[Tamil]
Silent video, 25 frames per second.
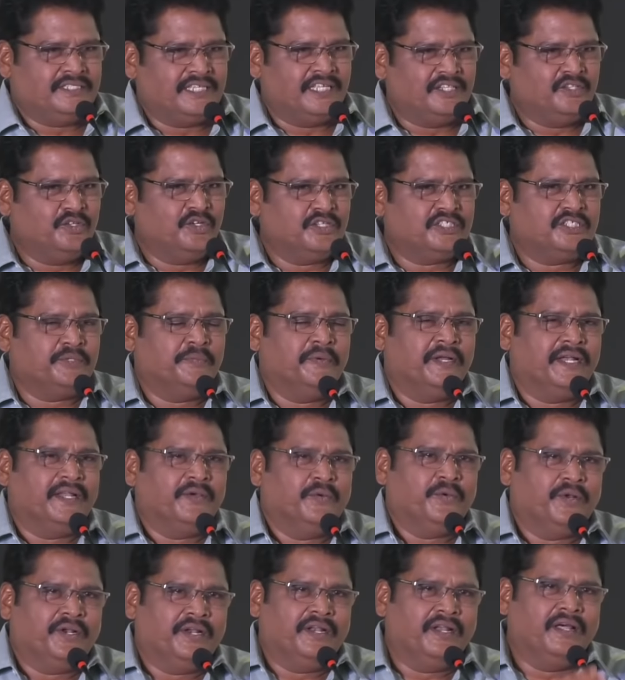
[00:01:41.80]

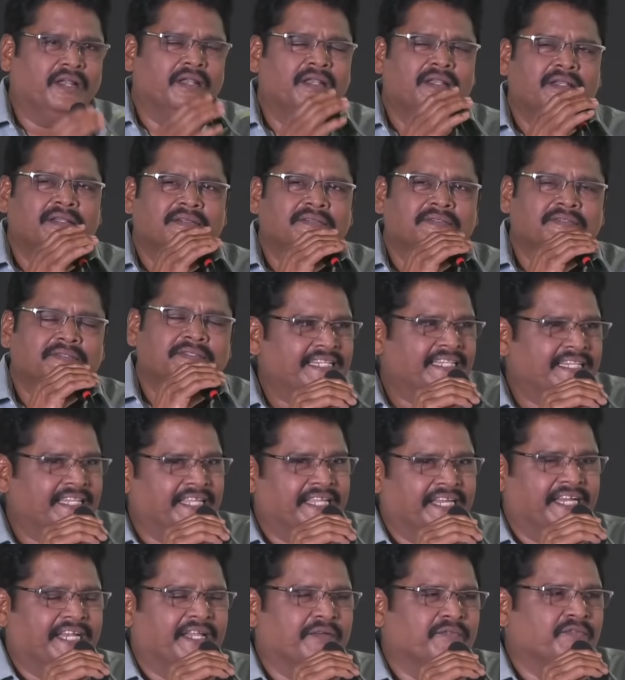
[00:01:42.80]
சந்தோஷமான ஒரு நாள் இந்த
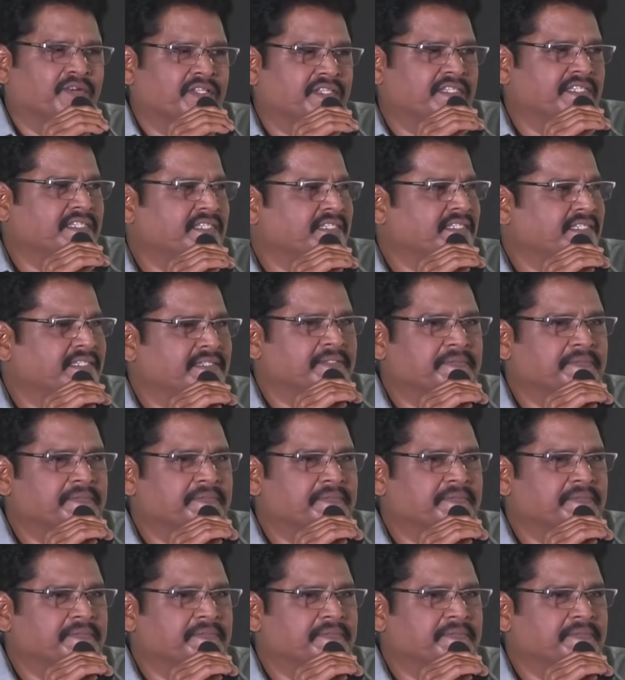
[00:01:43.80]
இடம் வந்து